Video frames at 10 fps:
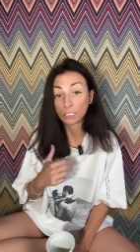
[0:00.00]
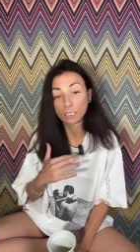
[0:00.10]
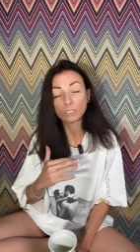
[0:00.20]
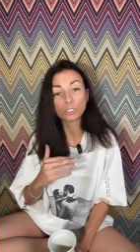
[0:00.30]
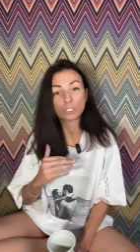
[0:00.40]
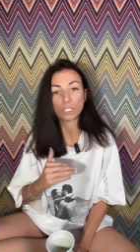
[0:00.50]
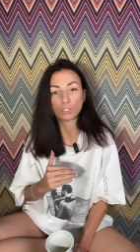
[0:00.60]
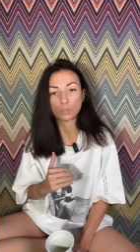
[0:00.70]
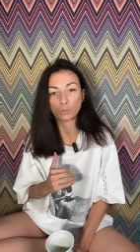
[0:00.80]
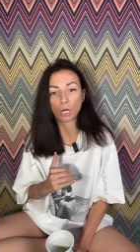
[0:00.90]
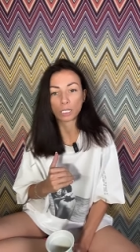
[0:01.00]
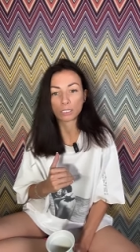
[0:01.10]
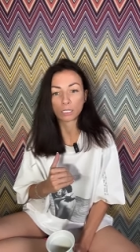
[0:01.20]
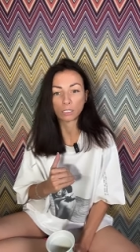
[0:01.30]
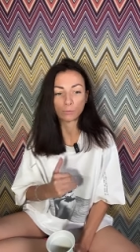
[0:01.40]
Критическая
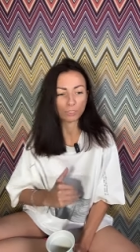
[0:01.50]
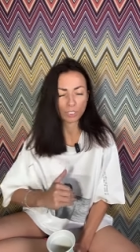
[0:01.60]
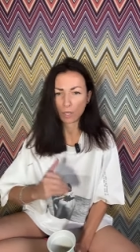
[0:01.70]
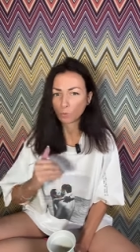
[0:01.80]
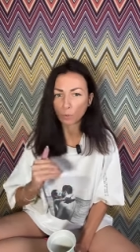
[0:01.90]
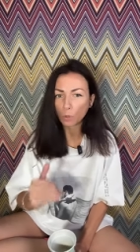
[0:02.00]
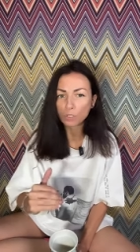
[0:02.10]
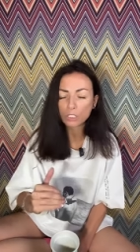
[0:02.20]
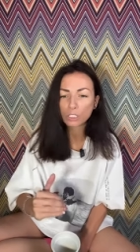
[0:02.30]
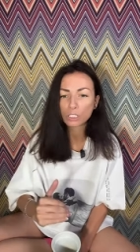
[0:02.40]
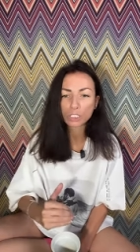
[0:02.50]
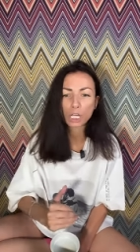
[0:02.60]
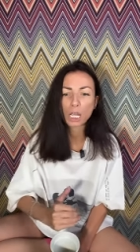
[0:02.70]
ситуация, там, не знаю, бросила